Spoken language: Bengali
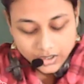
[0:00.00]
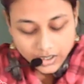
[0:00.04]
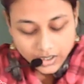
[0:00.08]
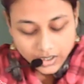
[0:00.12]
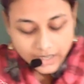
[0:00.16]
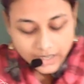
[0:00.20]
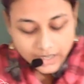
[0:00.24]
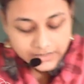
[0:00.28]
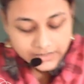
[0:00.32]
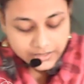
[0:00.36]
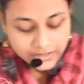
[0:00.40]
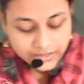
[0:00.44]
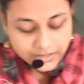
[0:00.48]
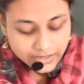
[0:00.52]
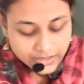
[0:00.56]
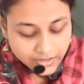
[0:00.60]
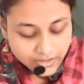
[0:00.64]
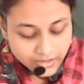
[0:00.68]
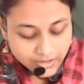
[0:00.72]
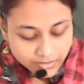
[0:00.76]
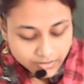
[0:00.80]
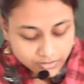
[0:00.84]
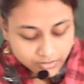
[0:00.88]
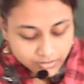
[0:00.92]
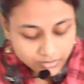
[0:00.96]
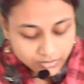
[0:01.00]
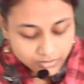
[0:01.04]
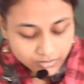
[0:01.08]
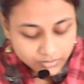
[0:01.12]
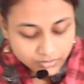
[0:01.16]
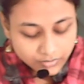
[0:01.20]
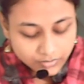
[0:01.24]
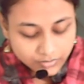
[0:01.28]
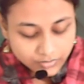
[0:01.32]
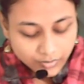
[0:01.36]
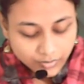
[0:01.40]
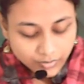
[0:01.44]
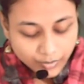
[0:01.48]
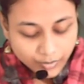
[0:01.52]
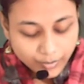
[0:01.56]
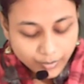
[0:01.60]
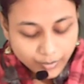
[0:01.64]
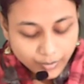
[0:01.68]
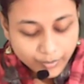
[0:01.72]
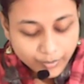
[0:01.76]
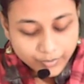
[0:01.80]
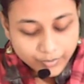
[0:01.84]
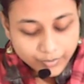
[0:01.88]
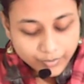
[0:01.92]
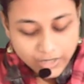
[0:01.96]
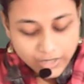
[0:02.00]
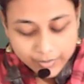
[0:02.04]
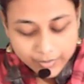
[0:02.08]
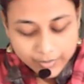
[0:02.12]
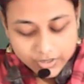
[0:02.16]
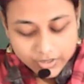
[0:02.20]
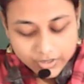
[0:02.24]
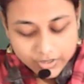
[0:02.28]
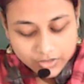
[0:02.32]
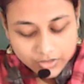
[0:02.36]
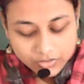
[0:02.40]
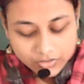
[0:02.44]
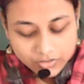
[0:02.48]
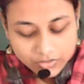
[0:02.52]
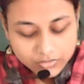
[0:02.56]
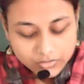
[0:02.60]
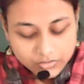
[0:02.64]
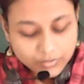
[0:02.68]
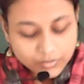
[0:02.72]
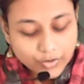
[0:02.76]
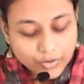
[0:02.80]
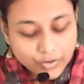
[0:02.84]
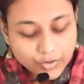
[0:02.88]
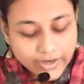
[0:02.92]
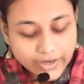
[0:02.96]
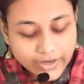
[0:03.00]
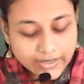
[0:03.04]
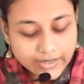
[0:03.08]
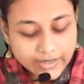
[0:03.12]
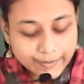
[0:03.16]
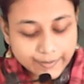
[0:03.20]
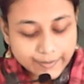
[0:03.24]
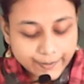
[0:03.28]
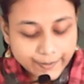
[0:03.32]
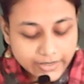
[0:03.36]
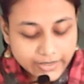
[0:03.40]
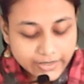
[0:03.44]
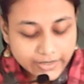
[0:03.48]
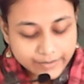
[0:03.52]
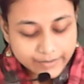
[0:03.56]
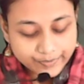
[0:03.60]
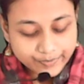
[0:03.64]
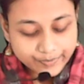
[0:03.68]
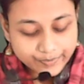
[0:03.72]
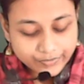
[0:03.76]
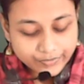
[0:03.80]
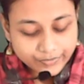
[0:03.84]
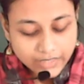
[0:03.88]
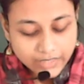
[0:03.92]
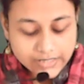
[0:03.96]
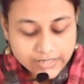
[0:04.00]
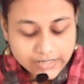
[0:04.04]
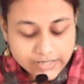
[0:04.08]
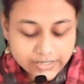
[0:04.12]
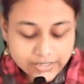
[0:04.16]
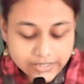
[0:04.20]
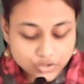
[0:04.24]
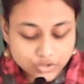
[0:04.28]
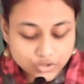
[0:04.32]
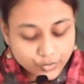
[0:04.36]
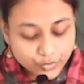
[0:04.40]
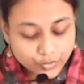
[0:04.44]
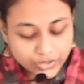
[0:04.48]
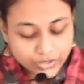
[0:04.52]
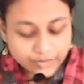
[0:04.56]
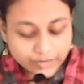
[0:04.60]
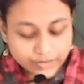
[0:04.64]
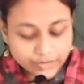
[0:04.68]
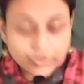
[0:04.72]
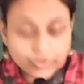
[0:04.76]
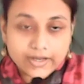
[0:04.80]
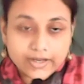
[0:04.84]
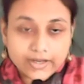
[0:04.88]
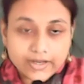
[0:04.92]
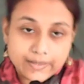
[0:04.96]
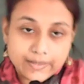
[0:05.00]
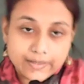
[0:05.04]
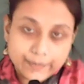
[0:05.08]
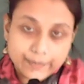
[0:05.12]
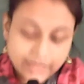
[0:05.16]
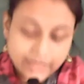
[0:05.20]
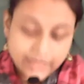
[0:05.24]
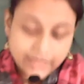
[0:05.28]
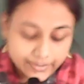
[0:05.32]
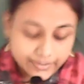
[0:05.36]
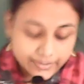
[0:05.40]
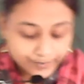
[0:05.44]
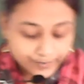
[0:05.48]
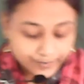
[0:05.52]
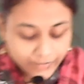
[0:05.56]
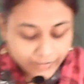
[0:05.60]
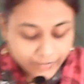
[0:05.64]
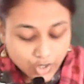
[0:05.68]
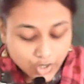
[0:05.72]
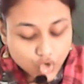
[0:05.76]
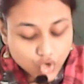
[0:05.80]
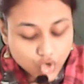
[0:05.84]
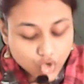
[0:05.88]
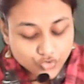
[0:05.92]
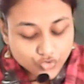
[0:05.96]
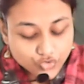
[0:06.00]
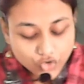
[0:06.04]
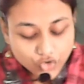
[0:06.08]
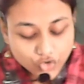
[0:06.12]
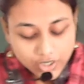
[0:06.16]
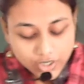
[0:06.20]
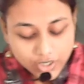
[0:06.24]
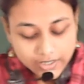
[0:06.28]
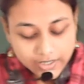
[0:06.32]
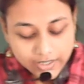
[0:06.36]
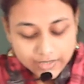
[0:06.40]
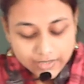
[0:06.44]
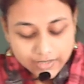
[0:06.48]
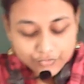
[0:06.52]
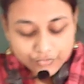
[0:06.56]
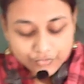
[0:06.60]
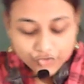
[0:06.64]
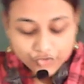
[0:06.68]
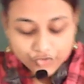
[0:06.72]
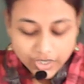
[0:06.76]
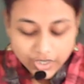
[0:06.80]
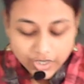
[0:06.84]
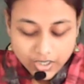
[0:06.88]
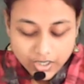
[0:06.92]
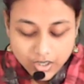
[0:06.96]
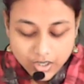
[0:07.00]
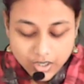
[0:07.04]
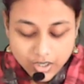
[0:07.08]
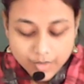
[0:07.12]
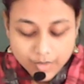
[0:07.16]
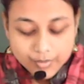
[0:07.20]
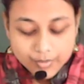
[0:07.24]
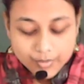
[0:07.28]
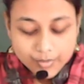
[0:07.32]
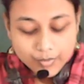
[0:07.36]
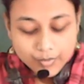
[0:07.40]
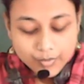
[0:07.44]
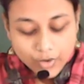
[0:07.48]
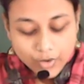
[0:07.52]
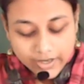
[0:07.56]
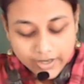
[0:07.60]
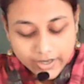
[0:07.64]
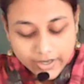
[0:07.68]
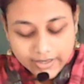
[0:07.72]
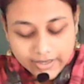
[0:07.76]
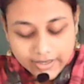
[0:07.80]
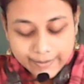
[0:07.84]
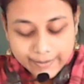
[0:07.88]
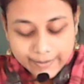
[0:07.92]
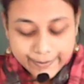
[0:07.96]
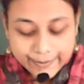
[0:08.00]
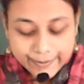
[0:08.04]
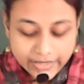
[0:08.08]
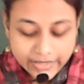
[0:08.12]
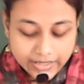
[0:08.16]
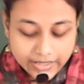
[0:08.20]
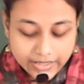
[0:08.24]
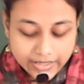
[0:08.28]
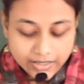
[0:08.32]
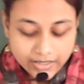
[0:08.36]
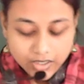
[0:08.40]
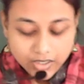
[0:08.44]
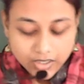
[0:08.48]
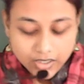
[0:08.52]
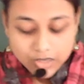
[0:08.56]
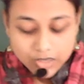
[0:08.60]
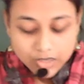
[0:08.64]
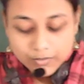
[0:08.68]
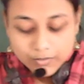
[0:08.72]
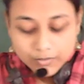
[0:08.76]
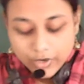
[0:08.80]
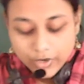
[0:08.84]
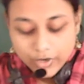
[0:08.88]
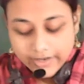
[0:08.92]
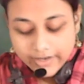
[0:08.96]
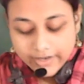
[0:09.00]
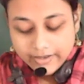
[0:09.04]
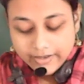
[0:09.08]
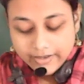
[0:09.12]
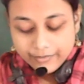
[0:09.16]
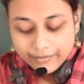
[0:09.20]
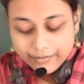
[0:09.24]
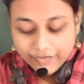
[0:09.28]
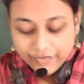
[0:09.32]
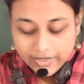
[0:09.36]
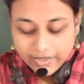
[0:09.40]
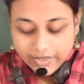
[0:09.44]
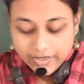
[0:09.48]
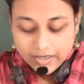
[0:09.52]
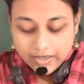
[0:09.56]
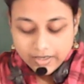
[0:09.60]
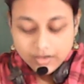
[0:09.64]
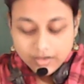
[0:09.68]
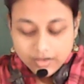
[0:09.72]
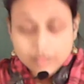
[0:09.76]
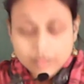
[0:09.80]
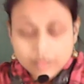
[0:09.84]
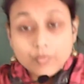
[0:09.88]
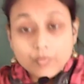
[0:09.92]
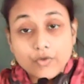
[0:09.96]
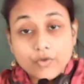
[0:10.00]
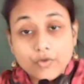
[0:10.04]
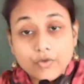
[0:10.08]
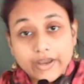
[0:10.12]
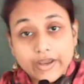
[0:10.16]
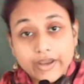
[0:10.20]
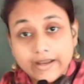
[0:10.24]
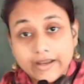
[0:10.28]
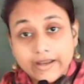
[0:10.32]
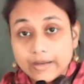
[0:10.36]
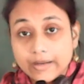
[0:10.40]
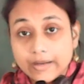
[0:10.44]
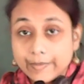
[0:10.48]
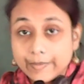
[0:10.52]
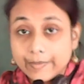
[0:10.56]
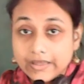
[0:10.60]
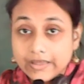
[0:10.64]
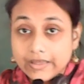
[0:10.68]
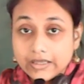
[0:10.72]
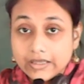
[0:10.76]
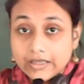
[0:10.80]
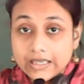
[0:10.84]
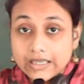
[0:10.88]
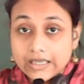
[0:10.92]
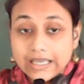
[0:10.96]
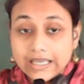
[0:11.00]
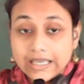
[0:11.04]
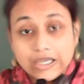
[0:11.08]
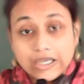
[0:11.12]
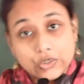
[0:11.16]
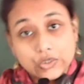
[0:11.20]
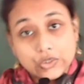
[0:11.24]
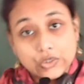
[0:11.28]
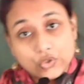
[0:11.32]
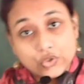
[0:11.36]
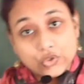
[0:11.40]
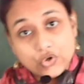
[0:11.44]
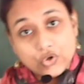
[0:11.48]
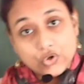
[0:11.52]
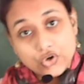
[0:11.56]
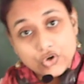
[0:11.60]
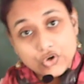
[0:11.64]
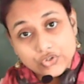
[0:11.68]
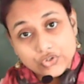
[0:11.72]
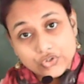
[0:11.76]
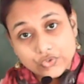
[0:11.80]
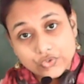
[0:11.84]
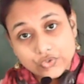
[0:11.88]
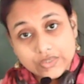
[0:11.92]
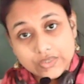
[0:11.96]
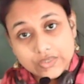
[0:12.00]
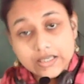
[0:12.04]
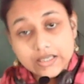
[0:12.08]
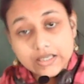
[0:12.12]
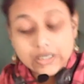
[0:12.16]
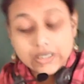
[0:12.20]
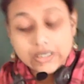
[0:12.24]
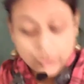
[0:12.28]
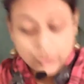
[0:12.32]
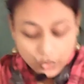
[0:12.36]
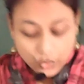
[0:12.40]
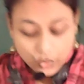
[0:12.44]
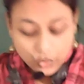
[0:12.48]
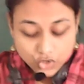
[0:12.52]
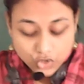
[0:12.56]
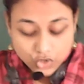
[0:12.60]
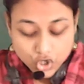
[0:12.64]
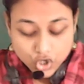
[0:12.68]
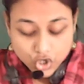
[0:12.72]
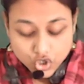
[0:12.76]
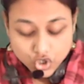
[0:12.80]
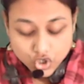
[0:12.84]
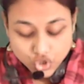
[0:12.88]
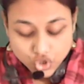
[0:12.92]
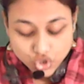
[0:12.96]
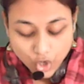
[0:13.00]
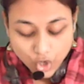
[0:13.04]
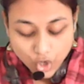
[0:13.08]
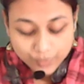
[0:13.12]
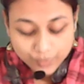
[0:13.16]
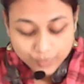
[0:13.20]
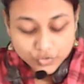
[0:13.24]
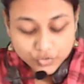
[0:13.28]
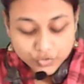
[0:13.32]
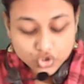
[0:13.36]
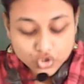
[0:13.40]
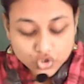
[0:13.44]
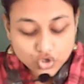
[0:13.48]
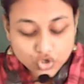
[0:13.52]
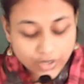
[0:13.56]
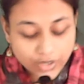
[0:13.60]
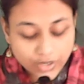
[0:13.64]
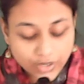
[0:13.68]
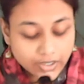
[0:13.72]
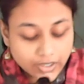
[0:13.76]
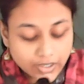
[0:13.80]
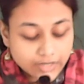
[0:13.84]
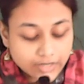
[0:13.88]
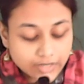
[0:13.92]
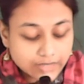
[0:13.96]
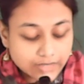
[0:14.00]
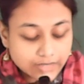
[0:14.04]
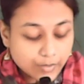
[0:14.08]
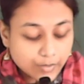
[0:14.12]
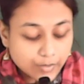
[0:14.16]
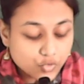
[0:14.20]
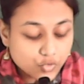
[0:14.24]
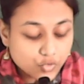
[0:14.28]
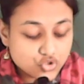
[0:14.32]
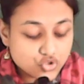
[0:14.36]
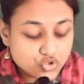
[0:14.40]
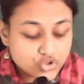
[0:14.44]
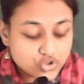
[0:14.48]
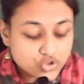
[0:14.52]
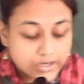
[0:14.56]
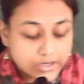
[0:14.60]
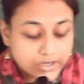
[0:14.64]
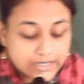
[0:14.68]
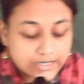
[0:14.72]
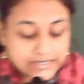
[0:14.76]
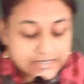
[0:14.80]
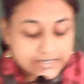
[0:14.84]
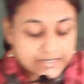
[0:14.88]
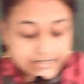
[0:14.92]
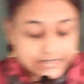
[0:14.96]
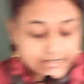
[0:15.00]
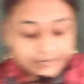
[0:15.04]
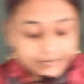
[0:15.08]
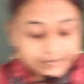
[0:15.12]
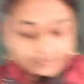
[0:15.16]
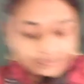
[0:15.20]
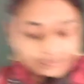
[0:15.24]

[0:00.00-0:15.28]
আজকে তারপর দেখো পয়েকার পে আচ্ছা একটু পড়ি পয়েকার পে ফয়েকার ফে বয়েকার বে পয়েকার ভে ময়েকার মে এগুলোরও অর্থ নেই এগুলো শব্দ নয় তারপর উঞ্জয়কার জীব